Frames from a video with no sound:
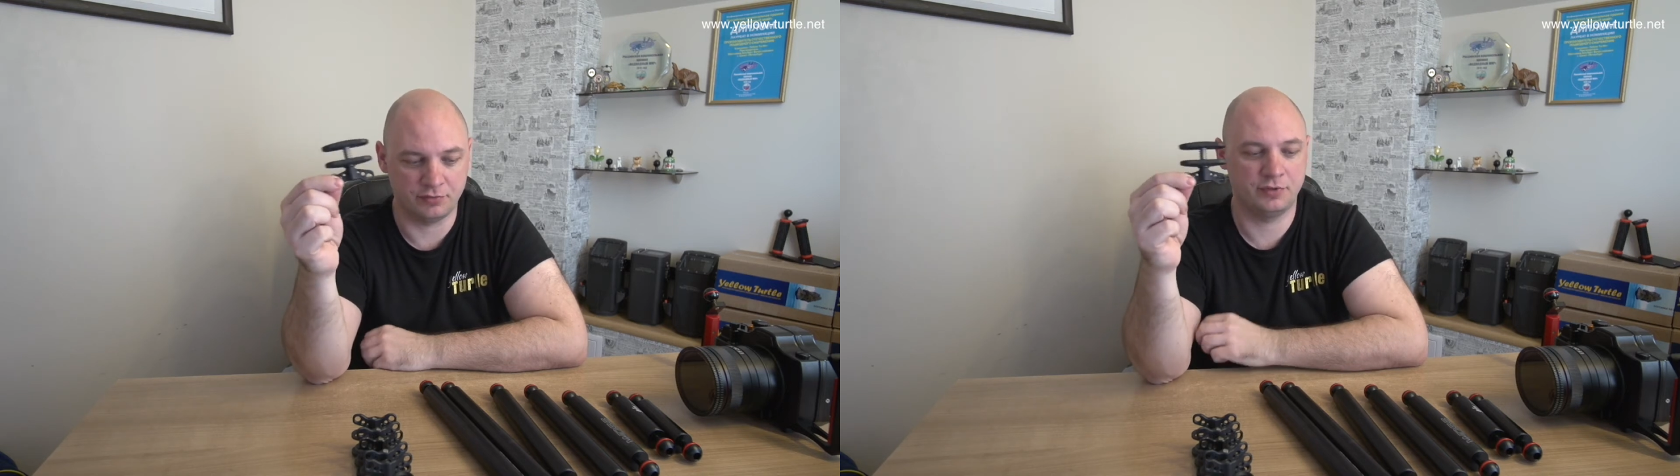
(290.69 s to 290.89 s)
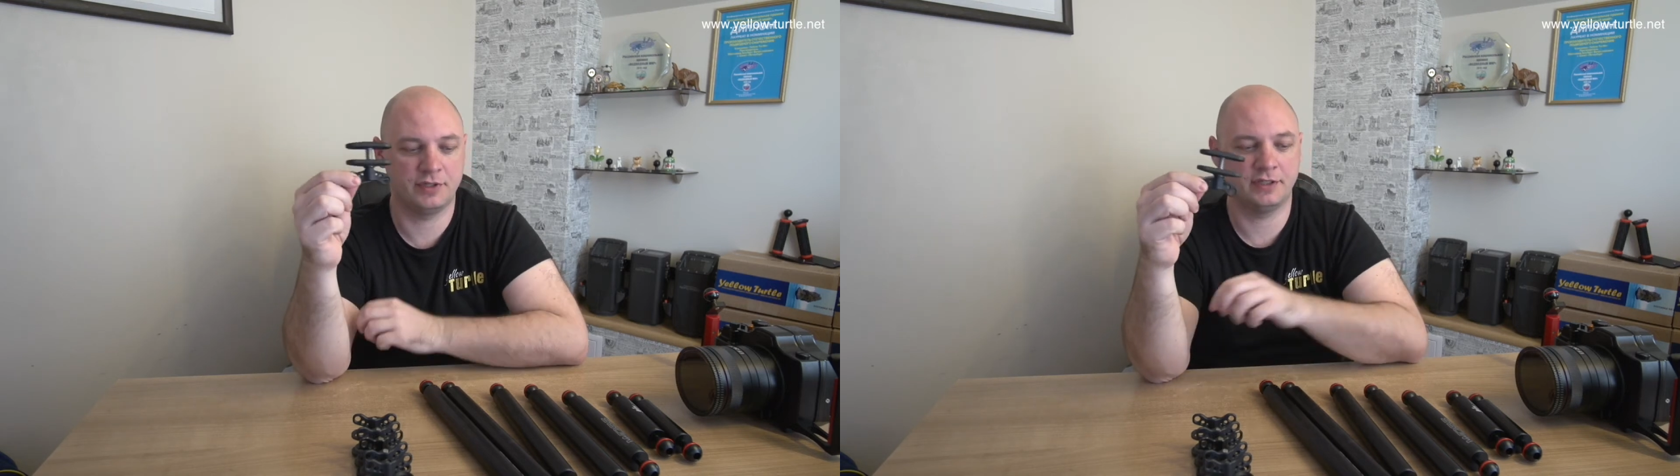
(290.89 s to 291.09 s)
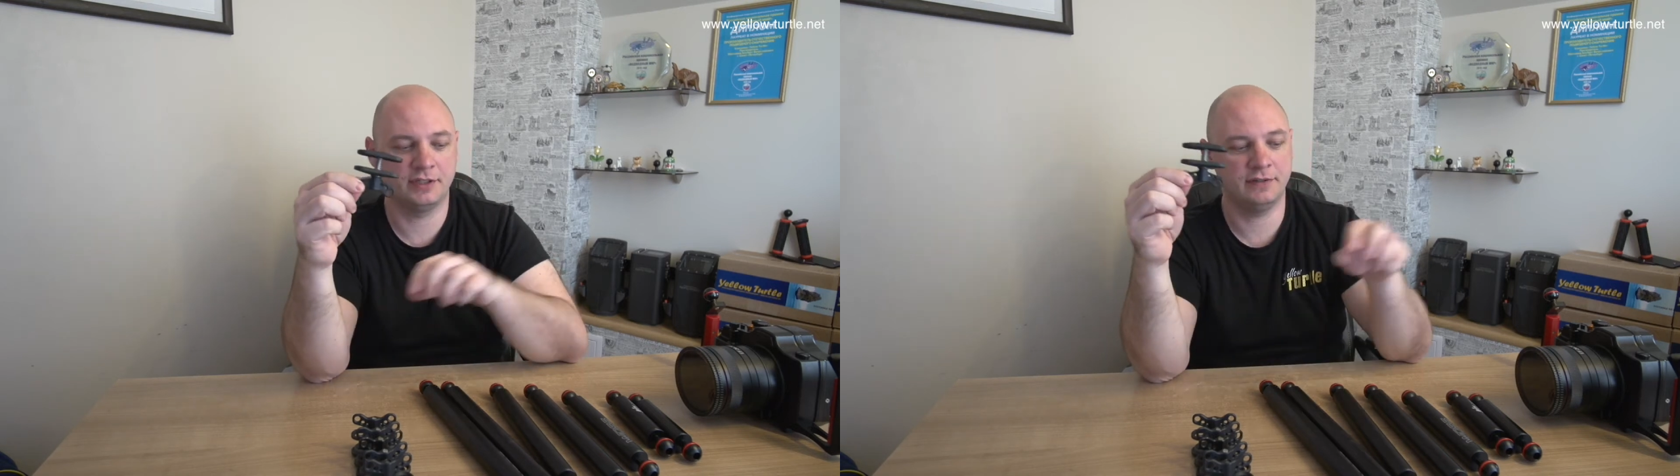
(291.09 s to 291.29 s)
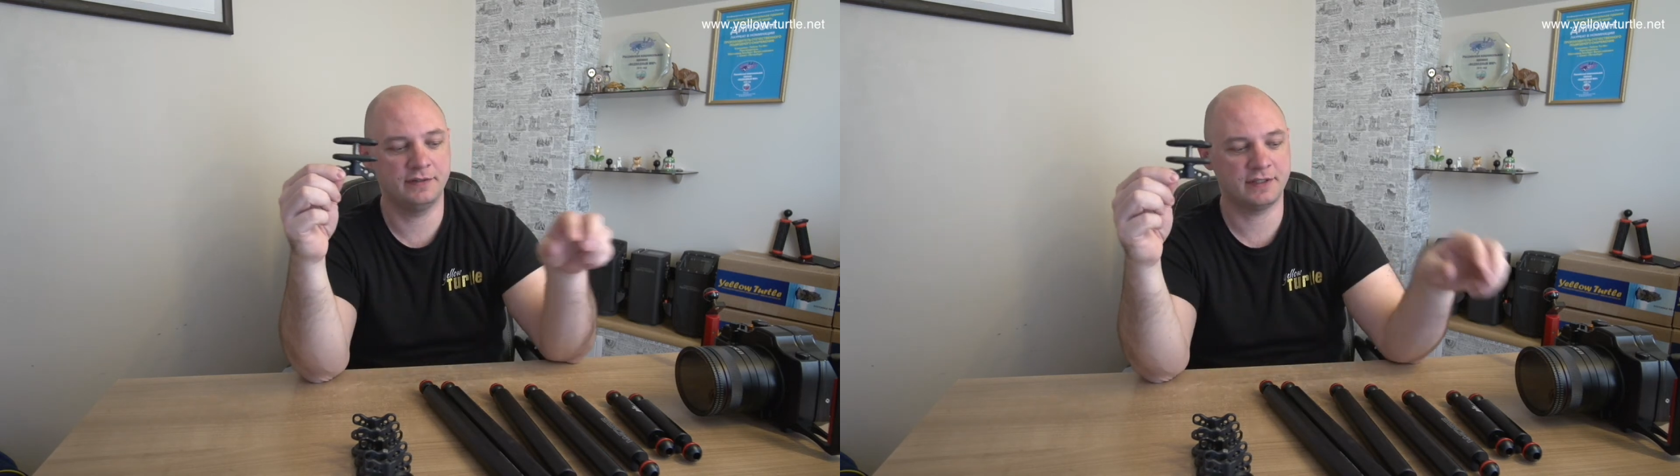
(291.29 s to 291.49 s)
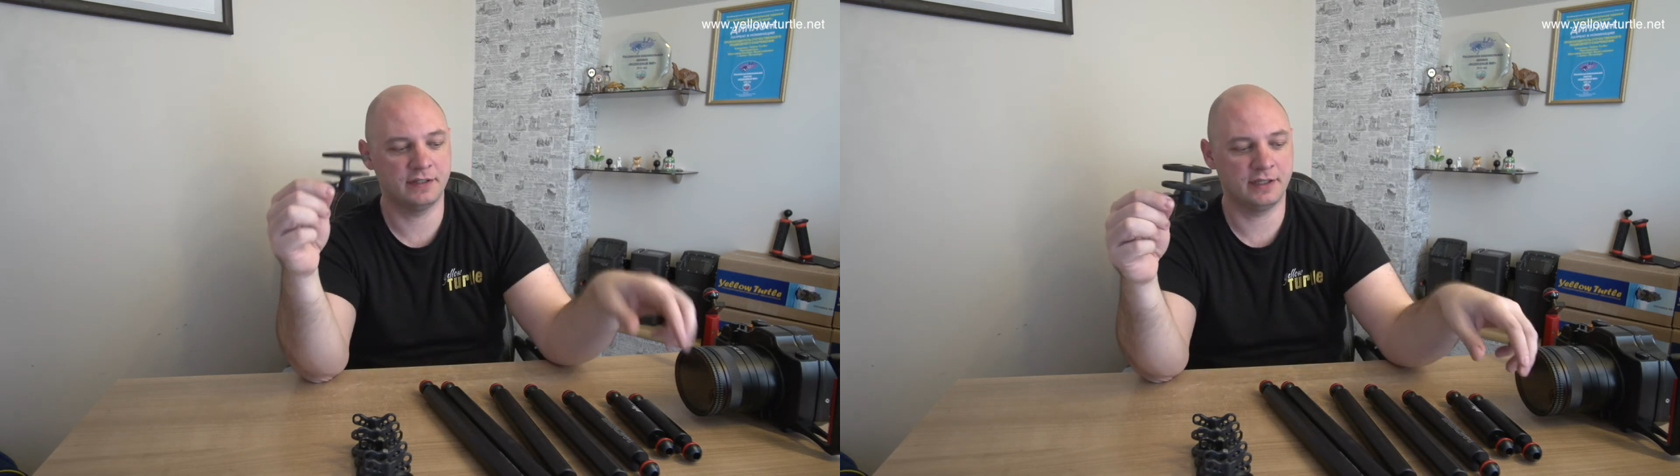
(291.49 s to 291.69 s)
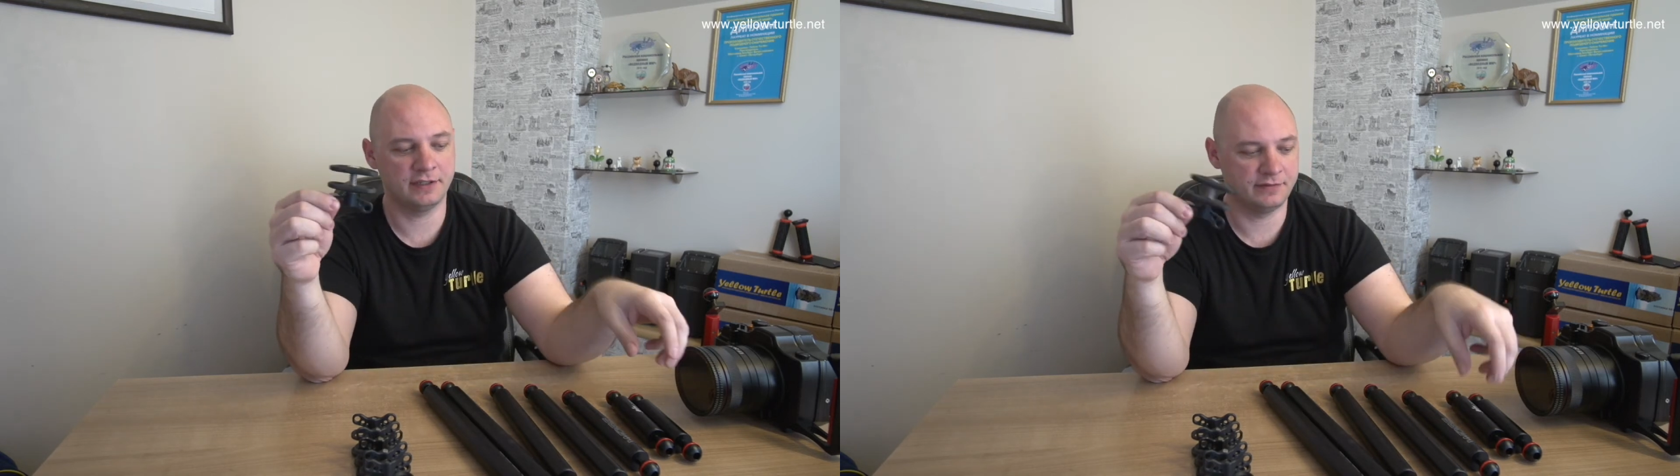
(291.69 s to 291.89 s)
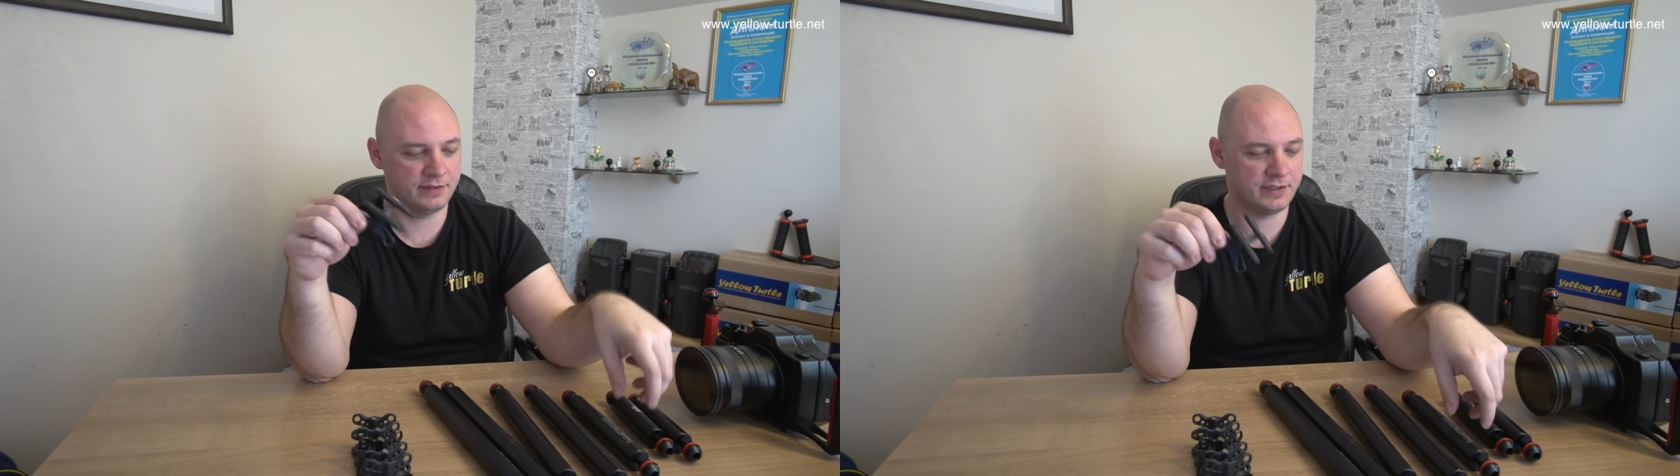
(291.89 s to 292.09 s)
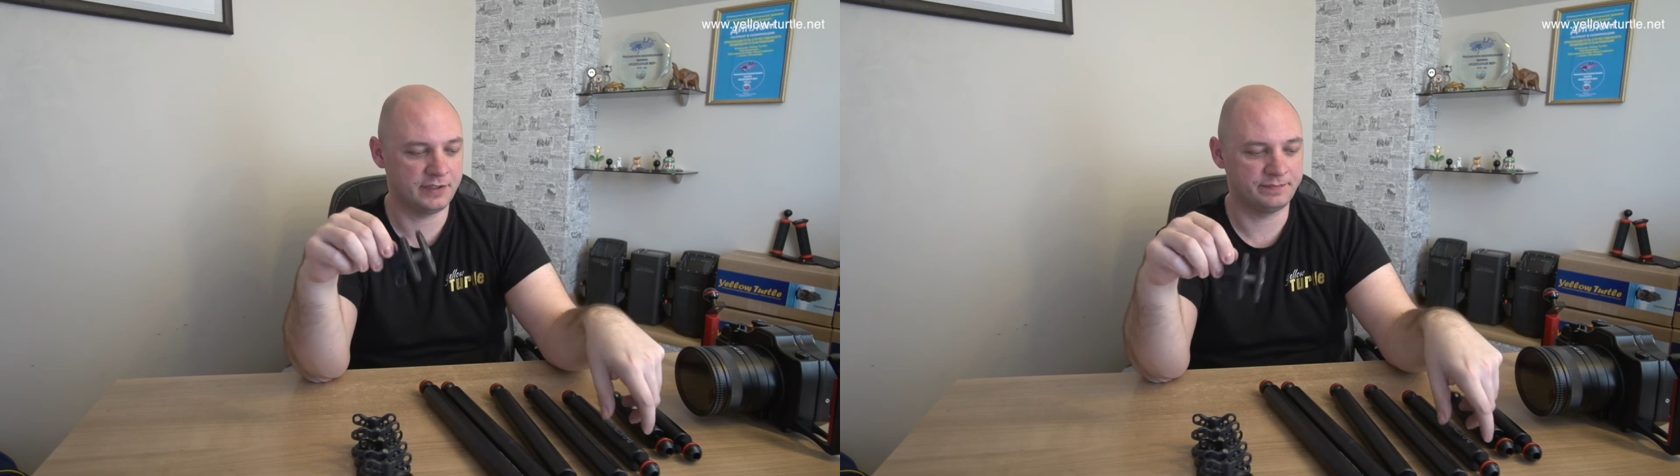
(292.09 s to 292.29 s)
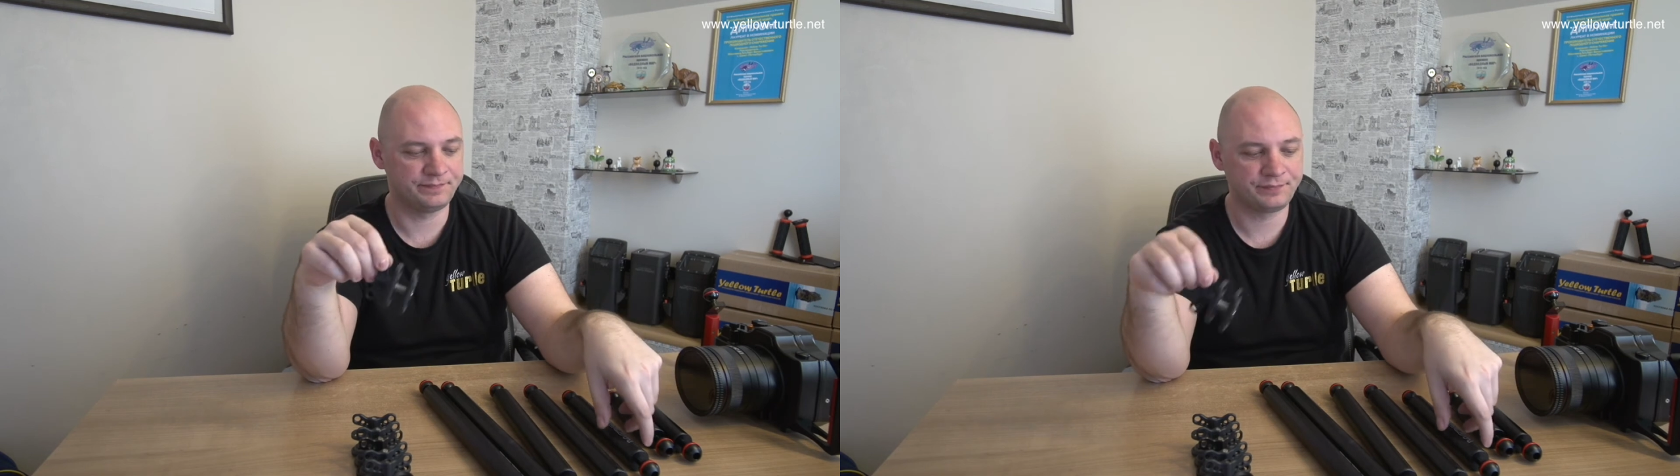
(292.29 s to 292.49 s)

То есть, когда вы складываете,